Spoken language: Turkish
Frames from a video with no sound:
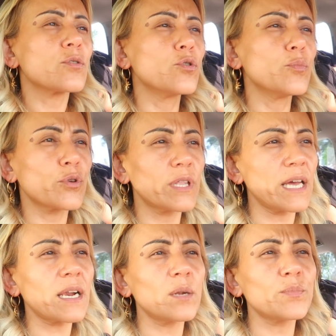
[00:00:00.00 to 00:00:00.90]

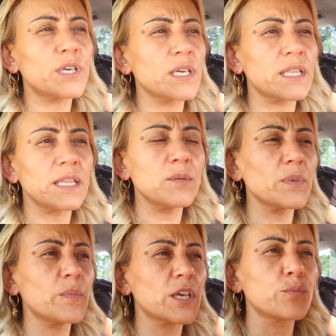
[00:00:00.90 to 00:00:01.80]
Gümrükler halbuki
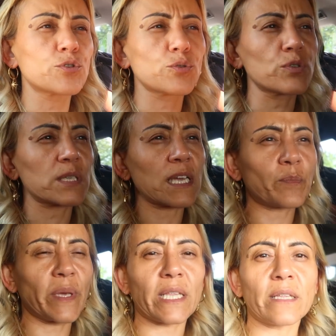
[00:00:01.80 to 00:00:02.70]
dediğim gibi 2,5-3
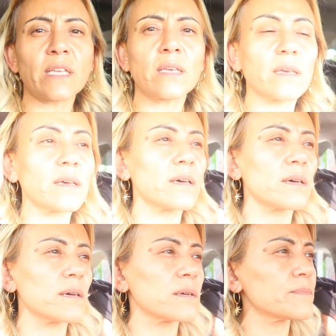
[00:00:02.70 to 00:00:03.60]
saat bekledik.
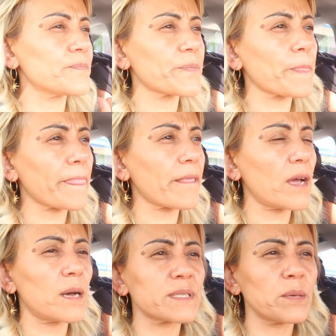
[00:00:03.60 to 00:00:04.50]

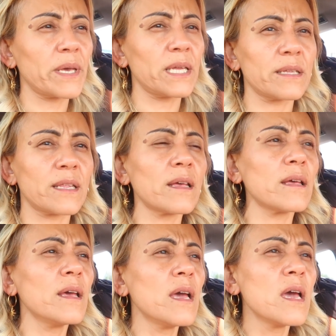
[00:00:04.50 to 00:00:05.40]
Ee, Hamza Beyli'de
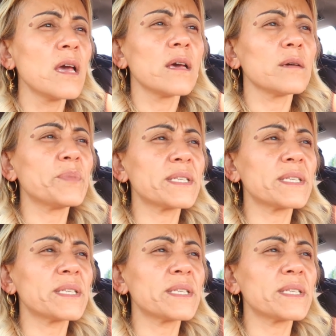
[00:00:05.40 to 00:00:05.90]
bir